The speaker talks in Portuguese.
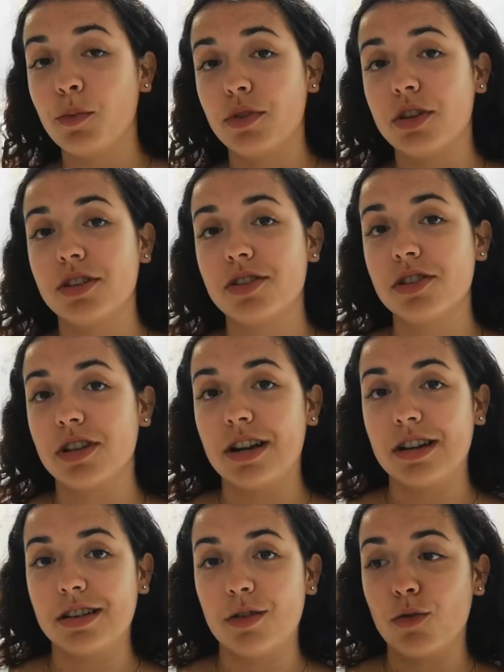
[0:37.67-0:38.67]
poder
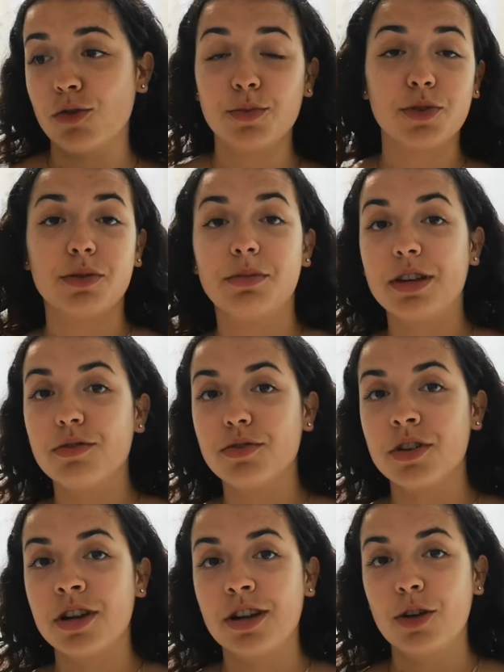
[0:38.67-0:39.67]
estar com os meus amigos,
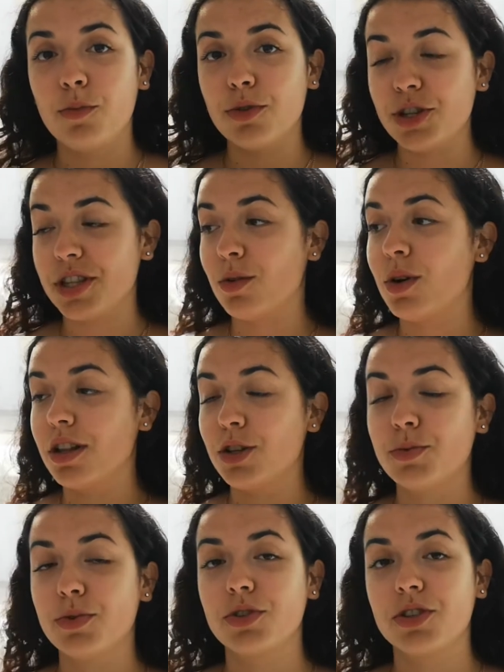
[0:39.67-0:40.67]
não poder estar com aquelas
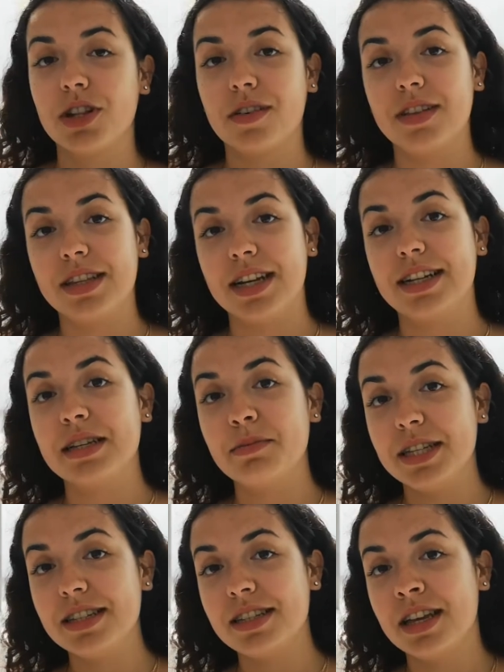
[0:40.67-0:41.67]
pessoas que estava
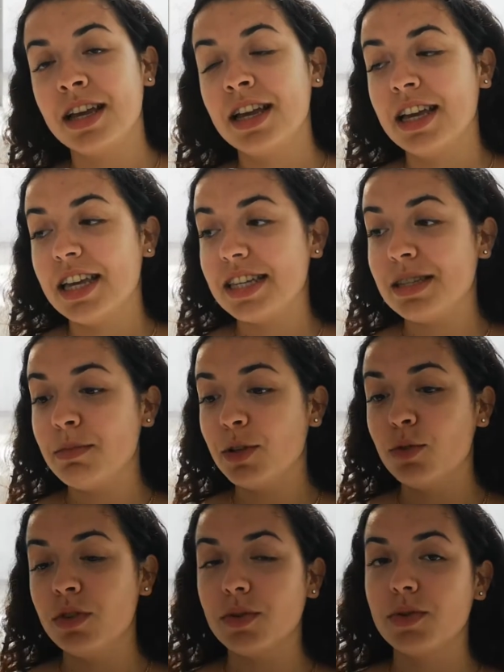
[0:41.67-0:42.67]
diariamente e, acima de
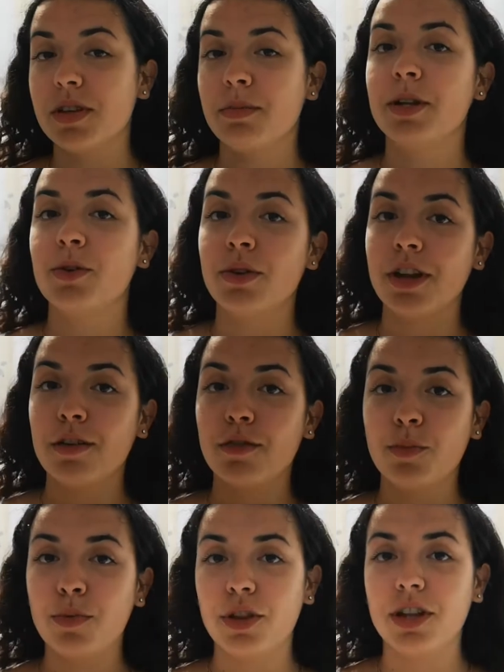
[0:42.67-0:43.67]
tudo, não saber quando é que vou
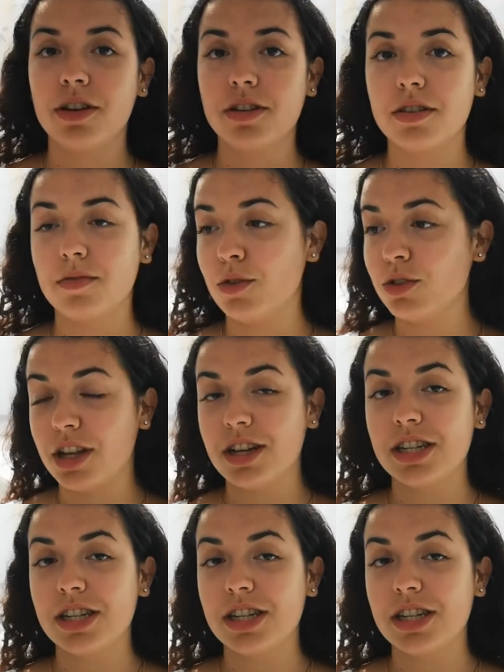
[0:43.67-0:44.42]
poder voltar a